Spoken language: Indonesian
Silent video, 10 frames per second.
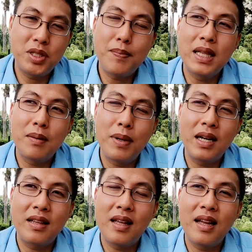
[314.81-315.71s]
teman-teman
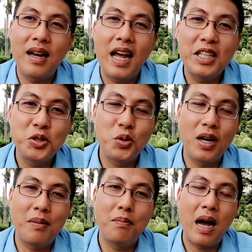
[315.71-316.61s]
kita yang lain
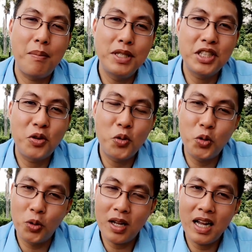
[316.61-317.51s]
juga habis
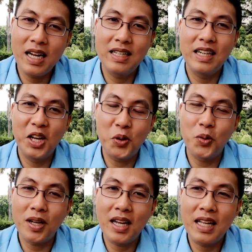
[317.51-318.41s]
keguguran
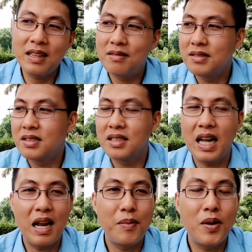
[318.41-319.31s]
dikuret
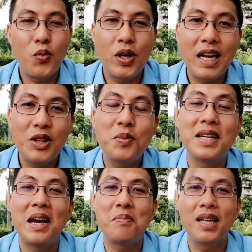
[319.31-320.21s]
nggak lama kemudian itu
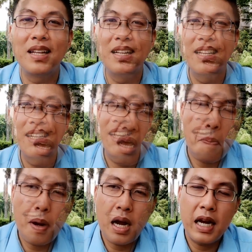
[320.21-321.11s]
bisa hamil
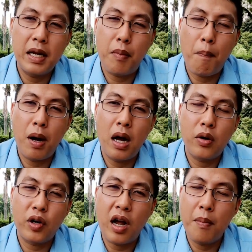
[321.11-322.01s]
apakah ini
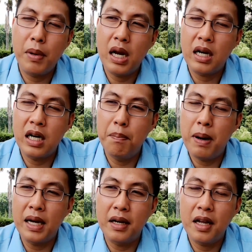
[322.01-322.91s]
mempengaruhi kehamilan
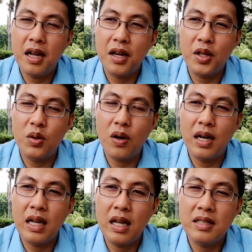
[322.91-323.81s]
kedepannya gitu
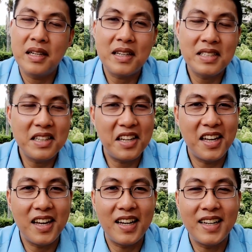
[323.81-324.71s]
kan ya saya rasa
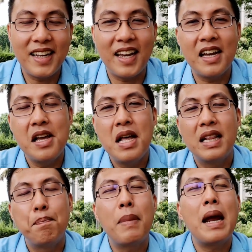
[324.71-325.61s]
tidak ya
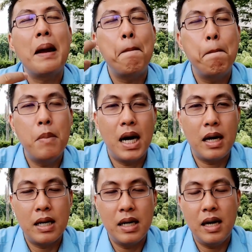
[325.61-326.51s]

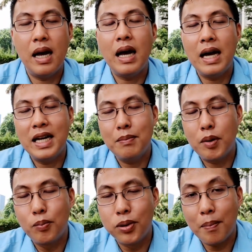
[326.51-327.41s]
memang ada
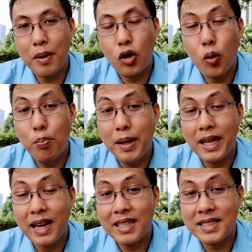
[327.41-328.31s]
beberapa
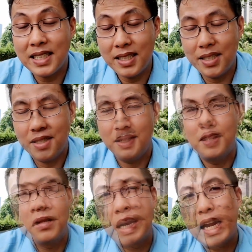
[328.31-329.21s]
komplikasi
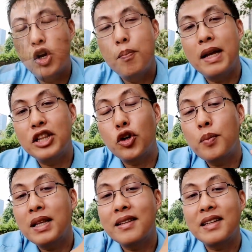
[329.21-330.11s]

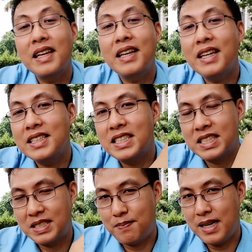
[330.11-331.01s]
endometriumnya
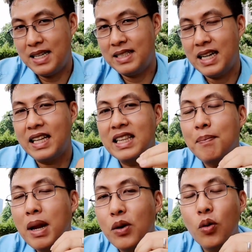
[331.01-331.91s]
terkikis pada saat kita
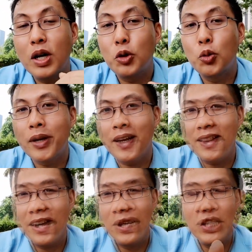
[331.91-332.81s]
melakukan kuret.
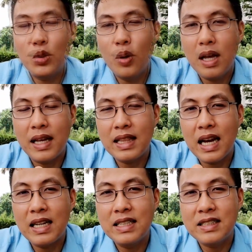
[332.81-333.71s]
Disitulah kita
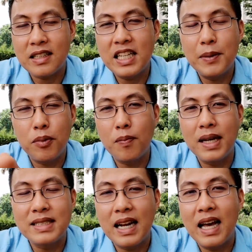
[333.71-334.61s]
akan terjadi
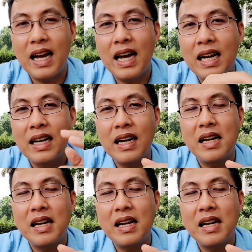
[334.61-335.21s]
permasalahan